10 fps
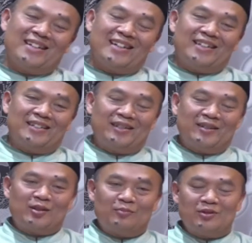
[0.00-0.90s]
Hadirin
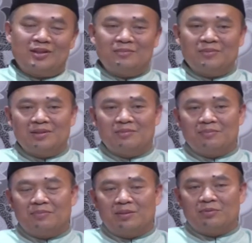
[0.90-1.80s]
kaum muslimin,
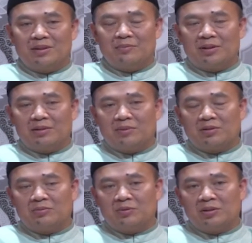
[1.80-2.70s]
Bapak Ibu yang
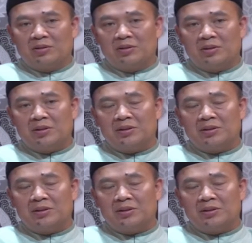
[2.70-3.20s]
rahimakumullah.